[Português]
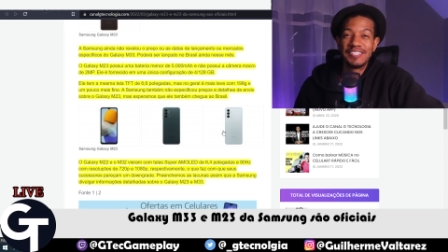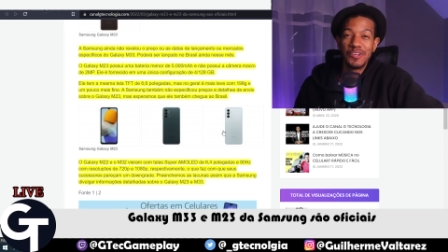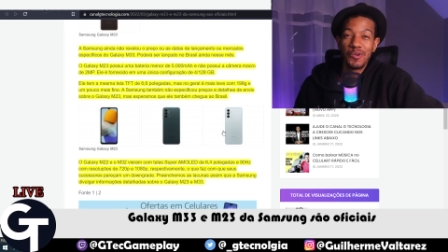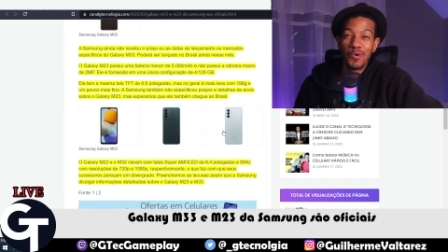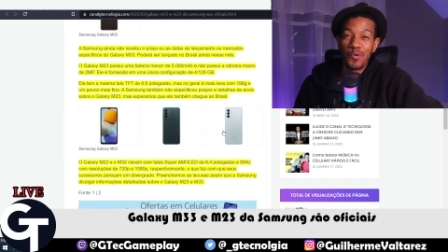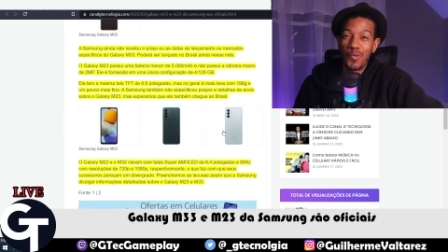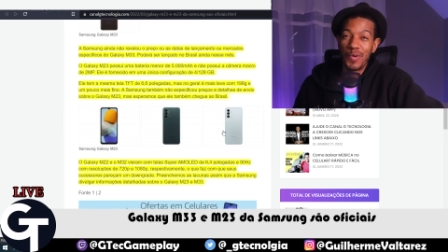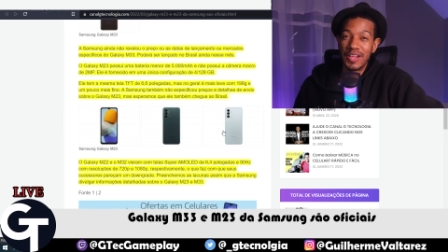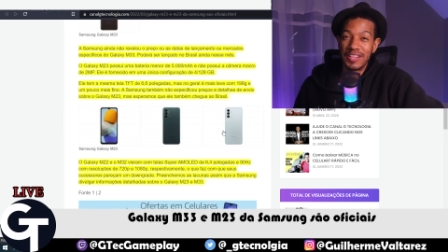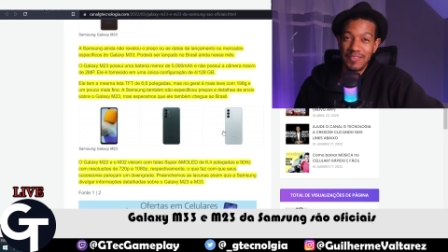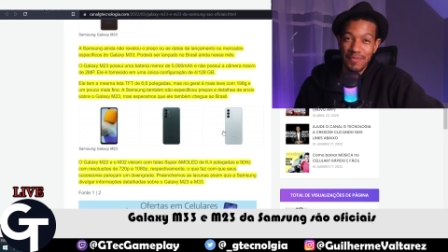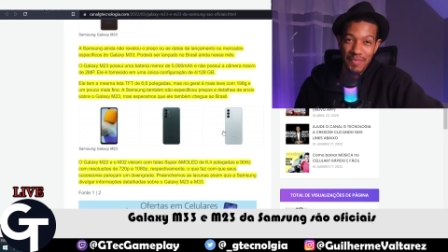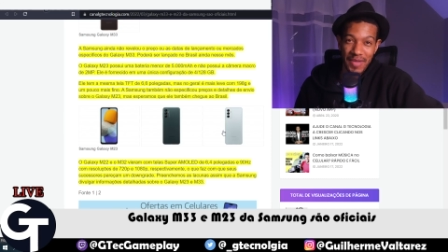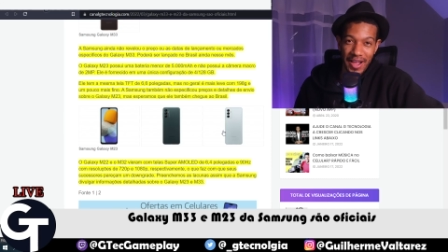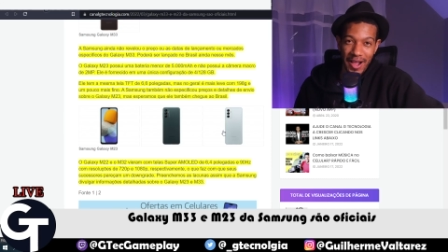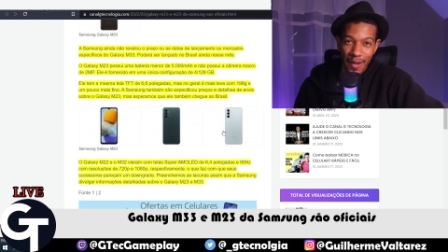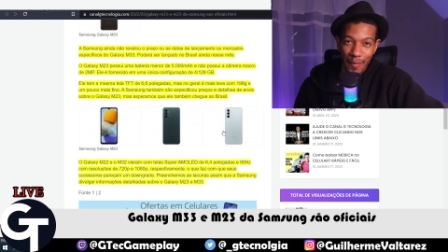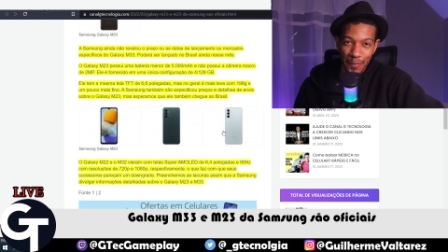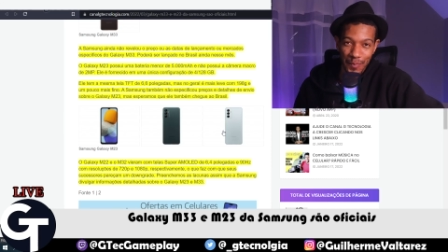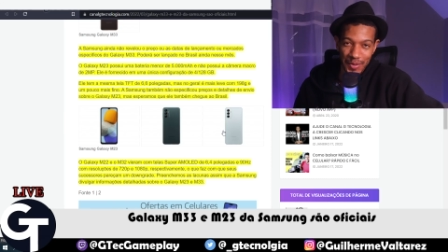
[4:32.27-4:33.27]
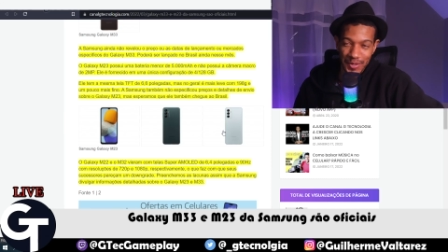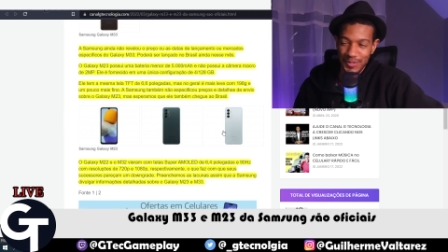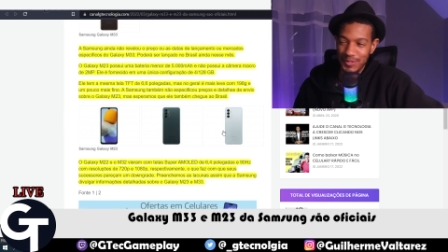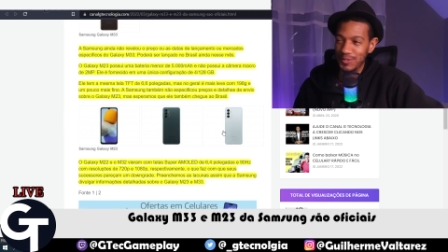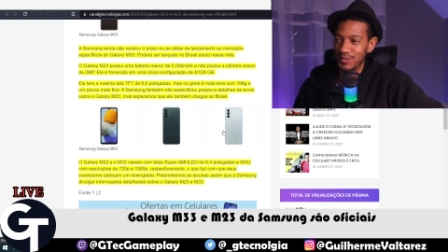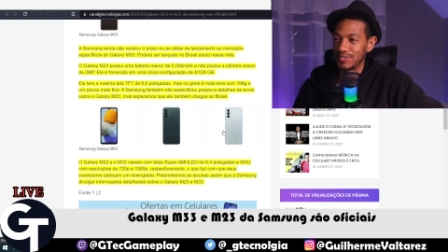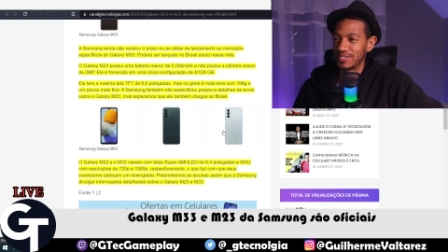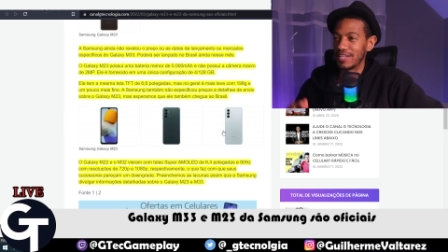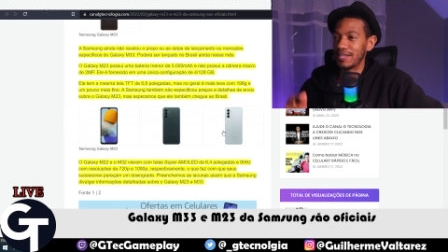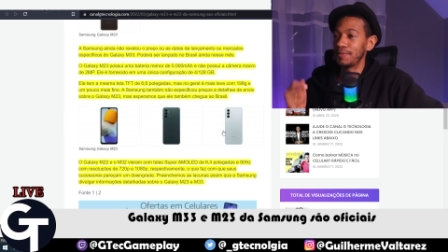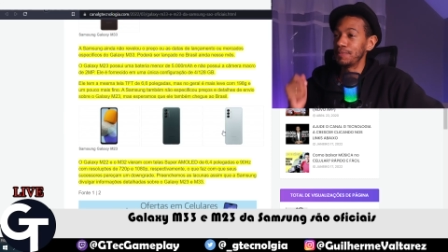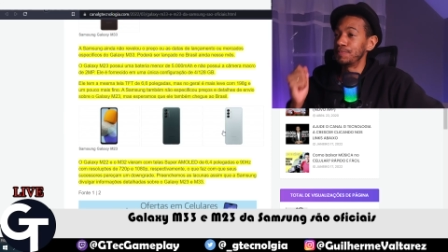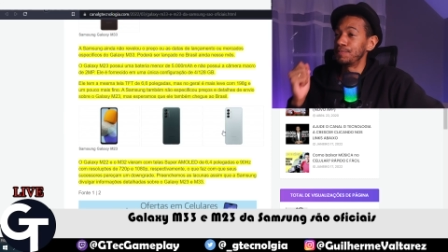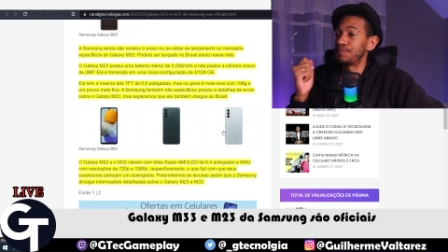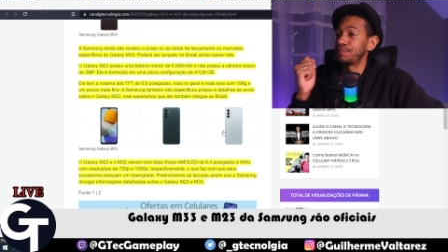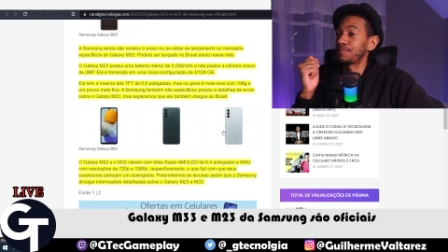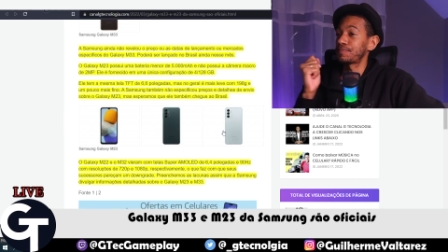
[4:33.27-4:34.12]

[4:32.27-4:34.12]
50 megapixels, né?